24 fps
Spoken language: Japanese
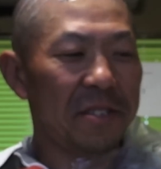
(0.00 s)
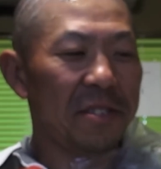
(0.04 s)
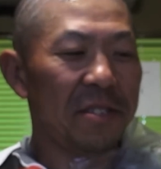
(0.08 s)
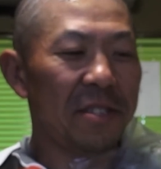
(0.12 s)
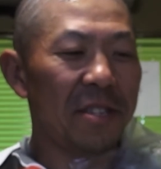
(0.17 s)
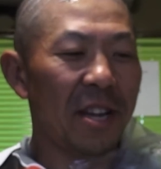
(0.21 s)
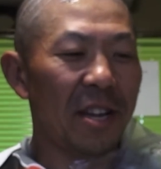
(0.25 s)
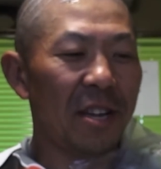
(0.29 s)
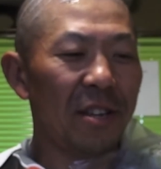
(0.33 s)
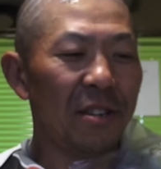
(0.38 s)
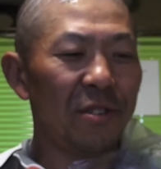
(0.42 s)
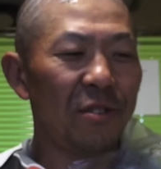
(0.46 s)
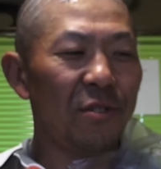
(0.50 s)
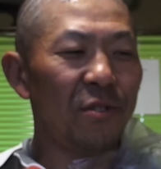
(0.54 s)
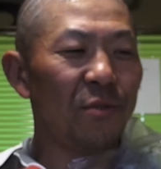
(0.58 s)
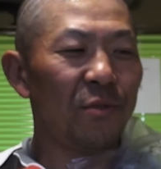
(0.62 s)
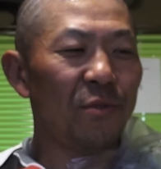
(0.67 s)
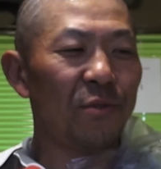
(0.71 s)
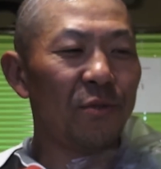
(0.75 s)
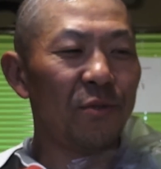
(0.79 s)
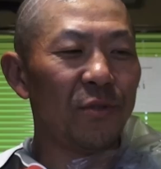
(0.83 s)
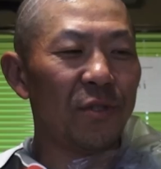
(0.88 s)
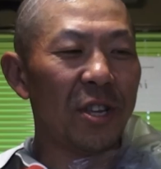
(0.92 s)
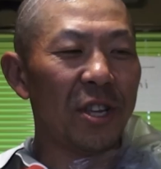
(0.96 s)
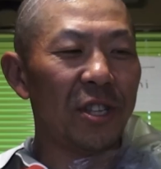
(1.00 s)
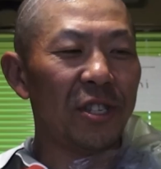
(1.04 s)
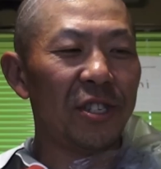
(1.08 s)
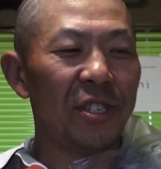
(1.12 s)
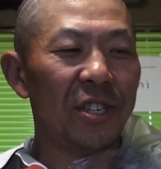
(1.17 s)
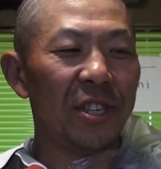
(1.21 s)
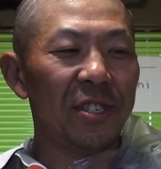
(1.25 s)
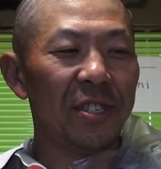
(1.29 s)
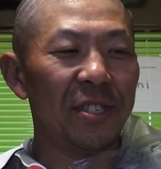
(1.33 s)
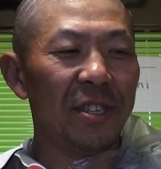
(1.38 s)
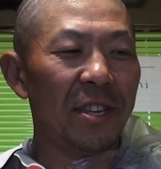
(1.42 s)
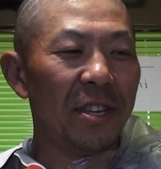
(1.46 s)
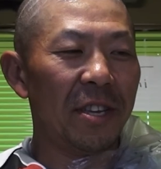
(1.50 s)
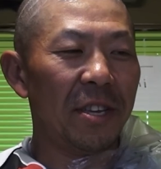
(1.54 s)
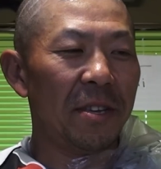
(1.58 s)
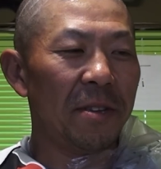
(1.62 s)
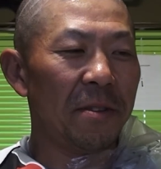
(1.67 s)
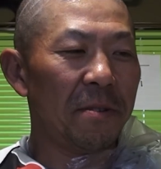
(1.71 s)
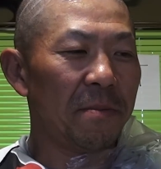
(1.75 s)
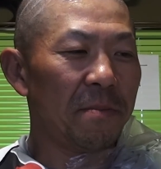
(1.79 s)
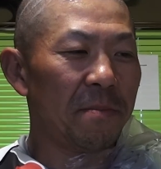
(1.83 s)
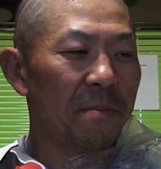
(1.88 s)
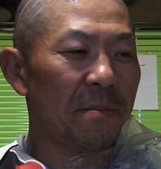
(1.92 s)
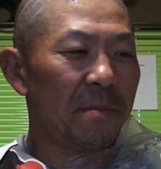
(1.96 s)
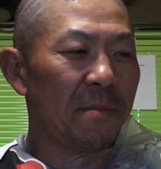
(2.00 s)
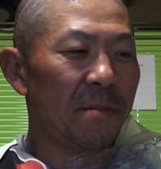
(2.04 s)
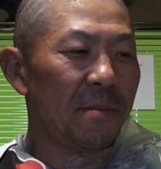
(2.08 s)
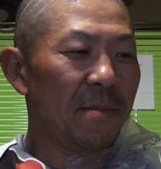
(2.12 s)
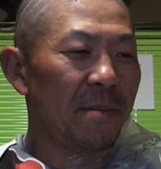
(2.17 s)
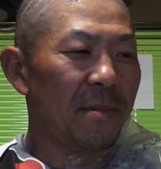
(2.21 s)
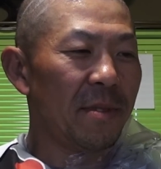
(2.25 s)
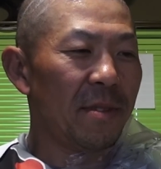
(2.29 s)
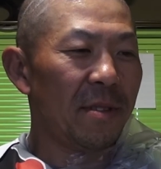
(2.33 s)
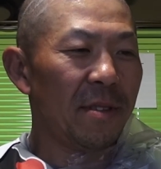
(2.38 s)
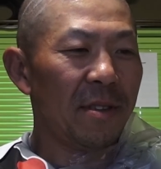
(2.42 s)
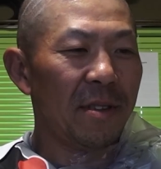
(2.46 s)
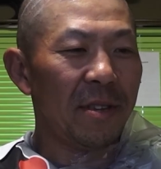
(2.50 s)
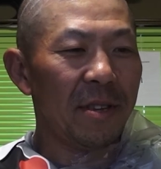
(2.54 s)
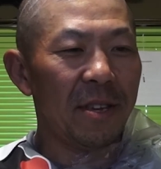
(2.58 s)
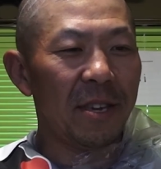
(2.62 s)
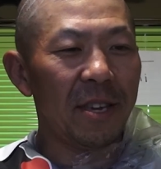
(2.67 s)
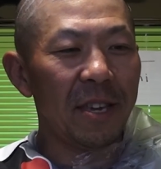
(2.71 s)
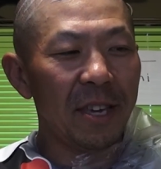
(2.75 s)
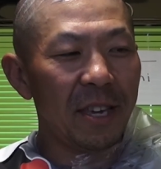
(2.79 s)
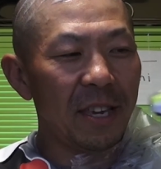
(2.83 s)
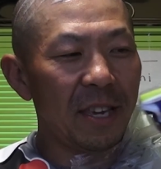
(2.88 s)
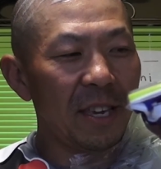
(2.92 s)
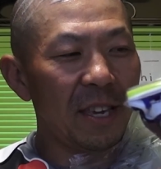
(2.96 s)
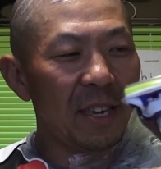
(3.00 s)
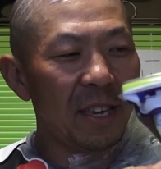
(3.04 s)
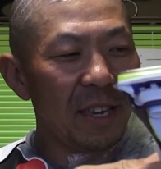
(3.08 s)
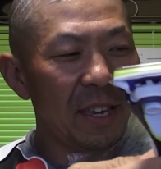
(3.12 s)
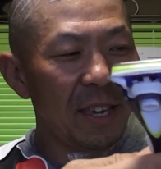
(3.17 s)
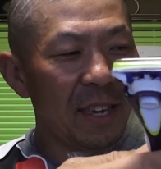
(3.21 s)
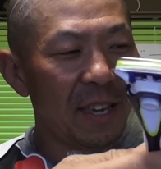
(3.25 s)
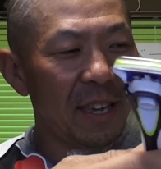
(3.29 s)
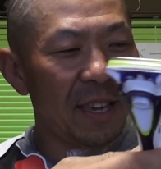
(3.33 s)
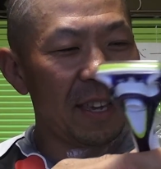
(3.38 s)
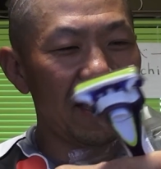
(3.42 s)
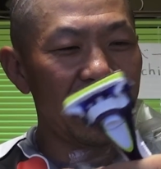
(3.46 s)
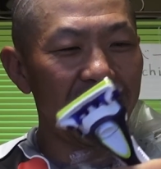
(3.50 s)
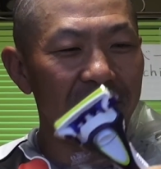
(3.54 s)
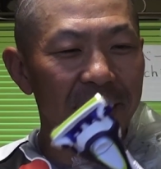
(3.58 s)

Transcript: 34の電池ですね。えー、